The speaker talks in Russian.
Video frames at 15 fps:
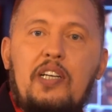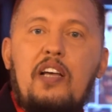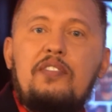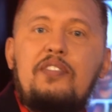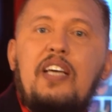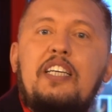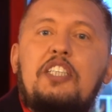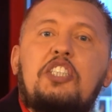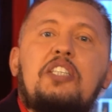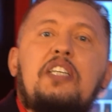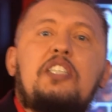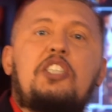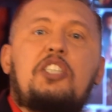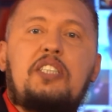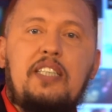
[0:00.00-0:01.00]
для
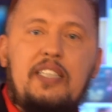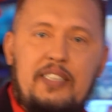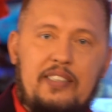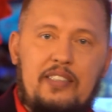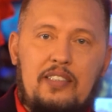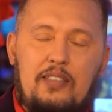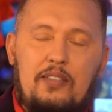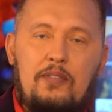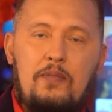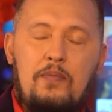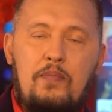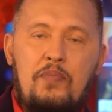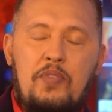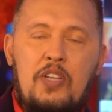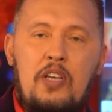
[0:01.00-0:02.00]
вечной жизни.
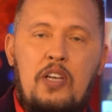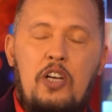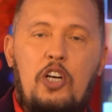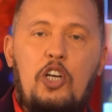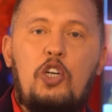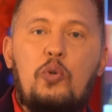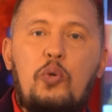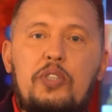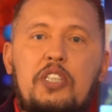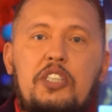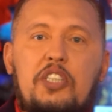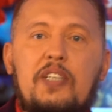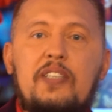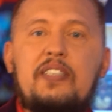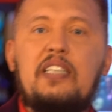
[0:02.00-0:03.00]
Люди
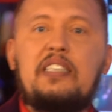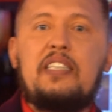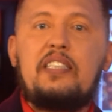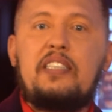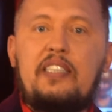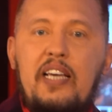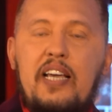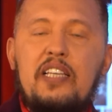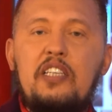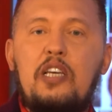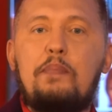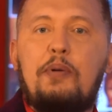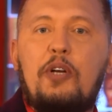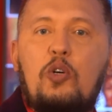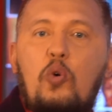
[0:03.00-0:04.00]
через эти
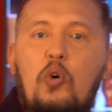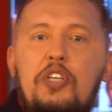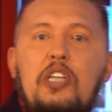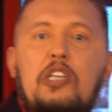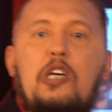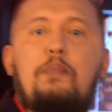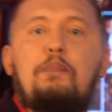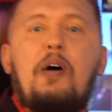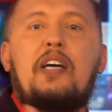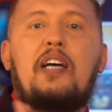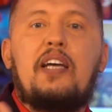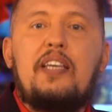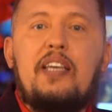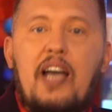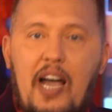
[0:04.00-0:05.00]
деньги приходят к
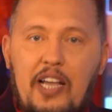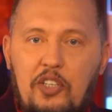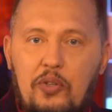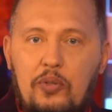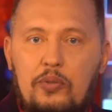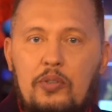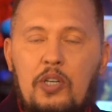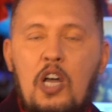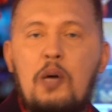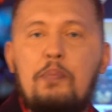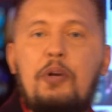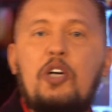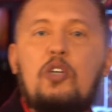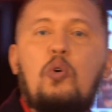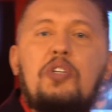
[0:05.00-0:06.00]
покаянию,
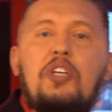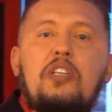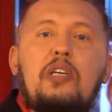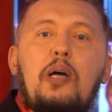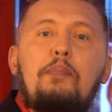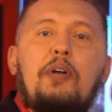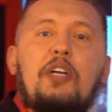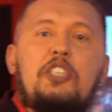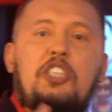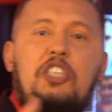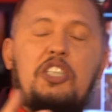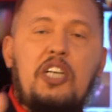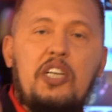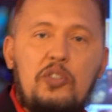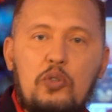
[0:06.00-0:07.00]
приходят к
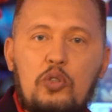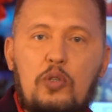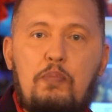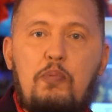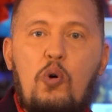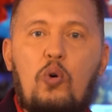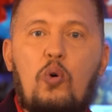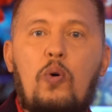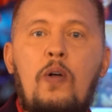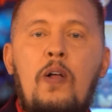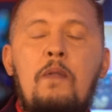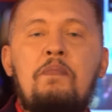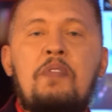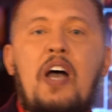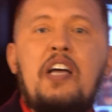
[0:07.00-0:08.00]
обращению к Богу,
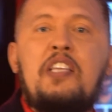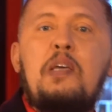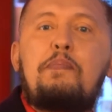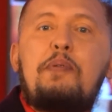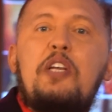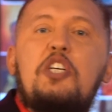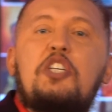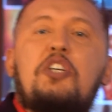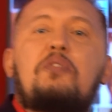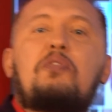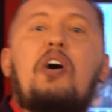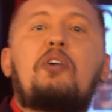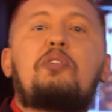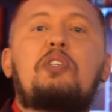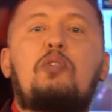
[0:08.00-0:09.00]
они
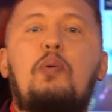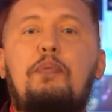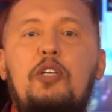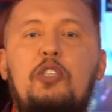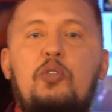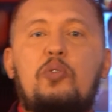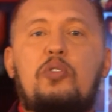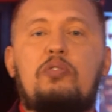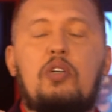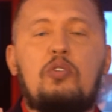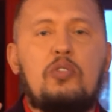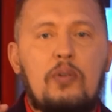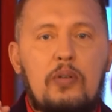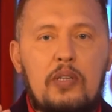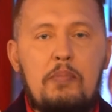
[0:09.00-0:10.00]
переживают Его присутствие.
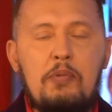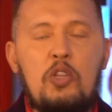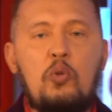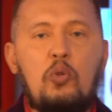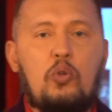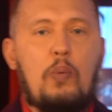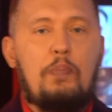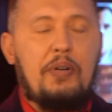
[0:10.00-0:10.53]
Вот на минутку